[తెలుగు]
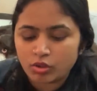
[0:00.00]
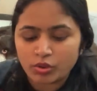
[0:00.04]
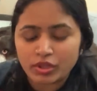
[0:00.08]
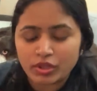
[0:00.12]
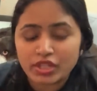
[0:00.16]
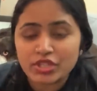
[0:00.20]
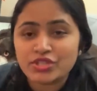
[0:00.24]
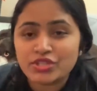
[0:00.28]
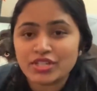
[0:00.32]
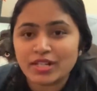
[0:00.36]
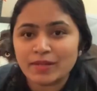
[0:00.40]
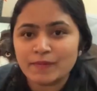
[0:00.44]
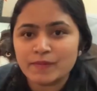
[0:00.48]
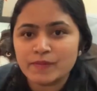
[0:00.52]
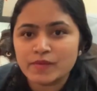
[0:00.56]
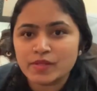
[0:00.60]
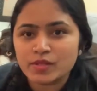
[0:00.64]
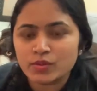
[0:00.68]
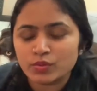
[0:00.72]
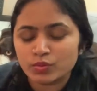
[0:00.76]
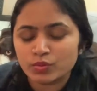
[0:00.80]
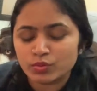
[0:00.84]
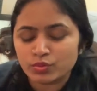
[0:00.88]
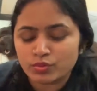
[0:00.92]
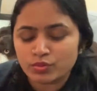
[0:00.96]
కొన్ని జంప్
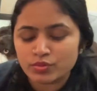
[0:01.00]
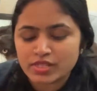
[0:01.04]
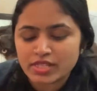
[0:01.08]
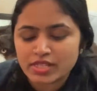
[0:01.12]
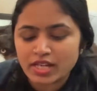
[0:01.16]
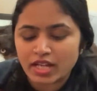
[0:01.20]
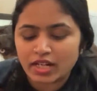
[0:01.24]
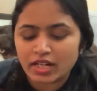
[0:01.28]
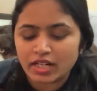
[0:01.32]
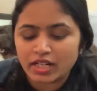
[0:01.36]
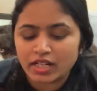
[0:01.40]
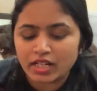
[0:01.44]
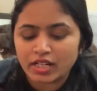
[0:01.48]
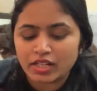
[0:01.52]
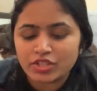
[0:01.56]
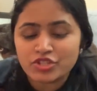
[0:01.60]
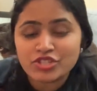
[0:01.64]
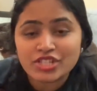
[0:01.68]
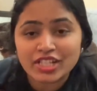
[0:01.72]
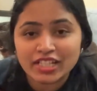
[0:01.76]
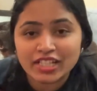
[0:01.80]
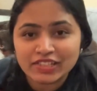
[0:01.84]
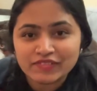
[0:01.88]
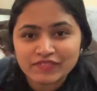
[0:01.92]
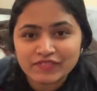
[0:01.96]
సూట్స్ అండ్
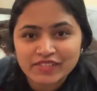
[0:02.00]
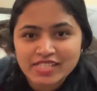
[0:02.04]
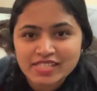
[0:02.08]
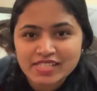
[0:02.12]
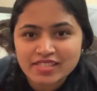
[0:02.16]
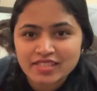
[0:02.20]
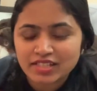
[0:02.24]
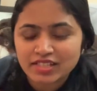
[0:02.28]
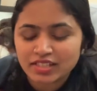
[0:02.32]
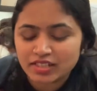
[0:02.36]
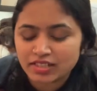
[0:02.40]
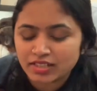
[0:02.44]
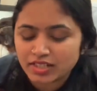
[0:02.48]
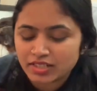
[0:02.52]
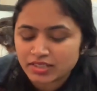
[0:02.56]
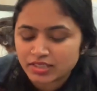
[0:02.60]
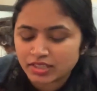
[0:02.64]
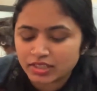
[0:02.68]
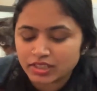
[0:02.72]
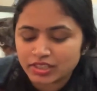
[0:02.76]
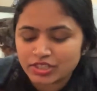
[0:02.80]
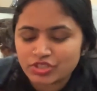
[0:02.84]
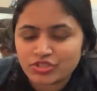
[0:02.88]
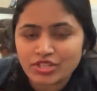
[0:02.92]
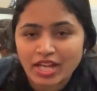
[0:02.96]
చలి వేస్తే కనుక
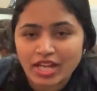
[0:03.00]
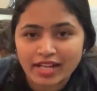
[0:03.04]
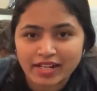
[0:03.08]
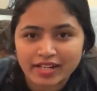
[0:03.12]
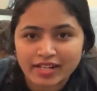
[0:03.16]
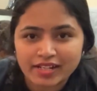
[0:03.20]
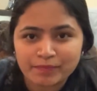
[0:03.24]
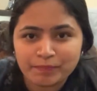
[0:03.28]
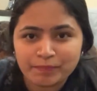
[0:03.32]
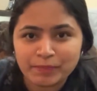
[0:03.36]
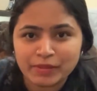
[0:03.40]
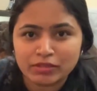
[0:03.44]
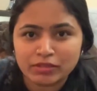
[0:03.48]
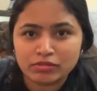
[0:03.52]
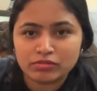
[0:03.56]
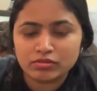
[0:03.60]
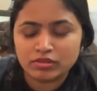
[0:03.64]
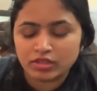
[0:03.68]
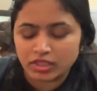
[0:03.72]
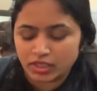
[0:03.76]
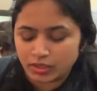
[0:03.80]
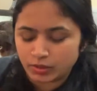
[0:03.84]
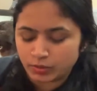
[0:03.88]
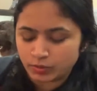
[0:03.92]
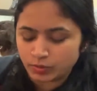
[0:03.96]
తనకి జాకెట్
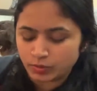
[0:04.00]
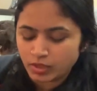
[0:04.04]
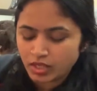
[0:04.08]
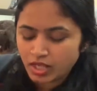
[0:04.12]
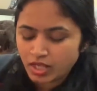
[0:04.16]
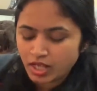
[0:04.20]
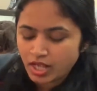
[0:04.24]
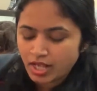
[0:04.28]
పెట్టుకున్నాను